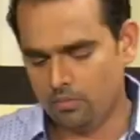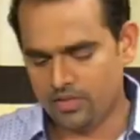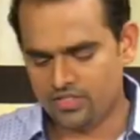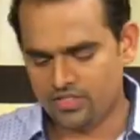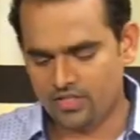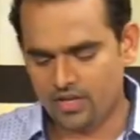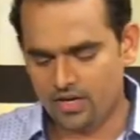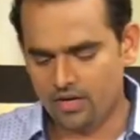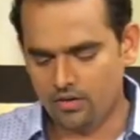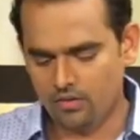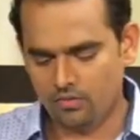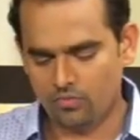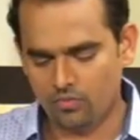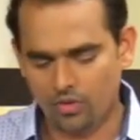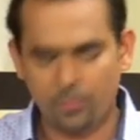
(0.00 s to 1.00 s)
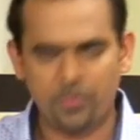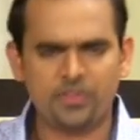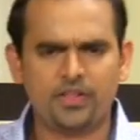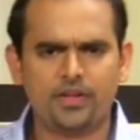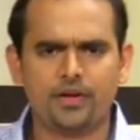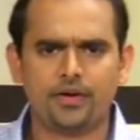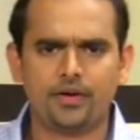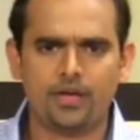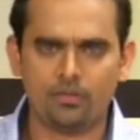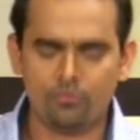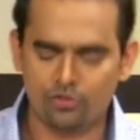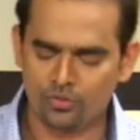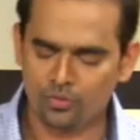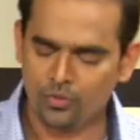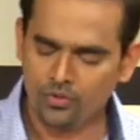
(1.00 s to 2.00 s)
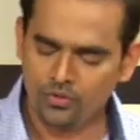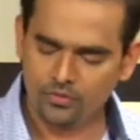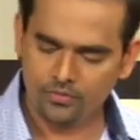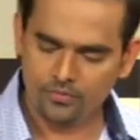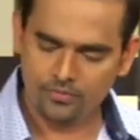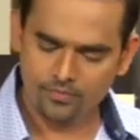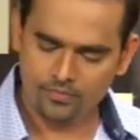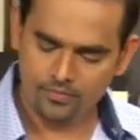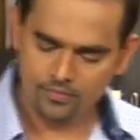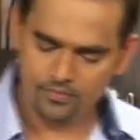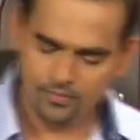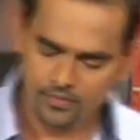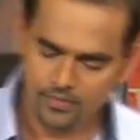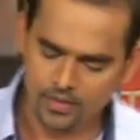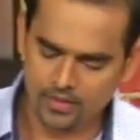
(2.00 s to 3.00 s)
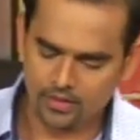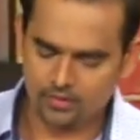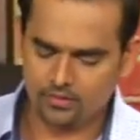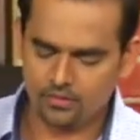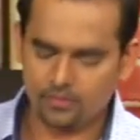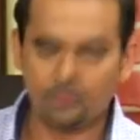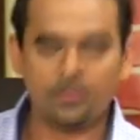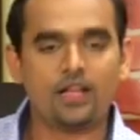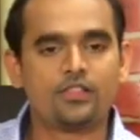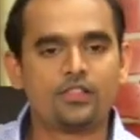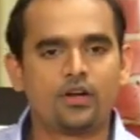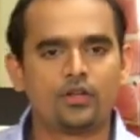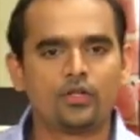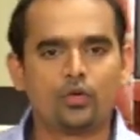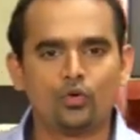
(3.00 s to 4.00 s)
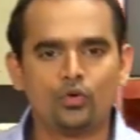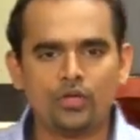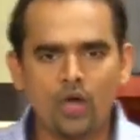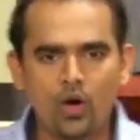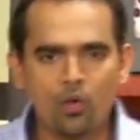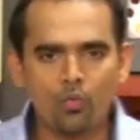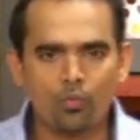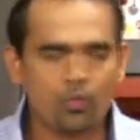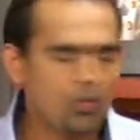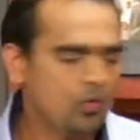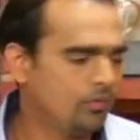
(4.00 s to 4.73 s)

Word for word: పంచదార ఒక పెద్ద టేబుల్ స్పూన్ దాని తర్వాత కొద్దిగా ఉప్పు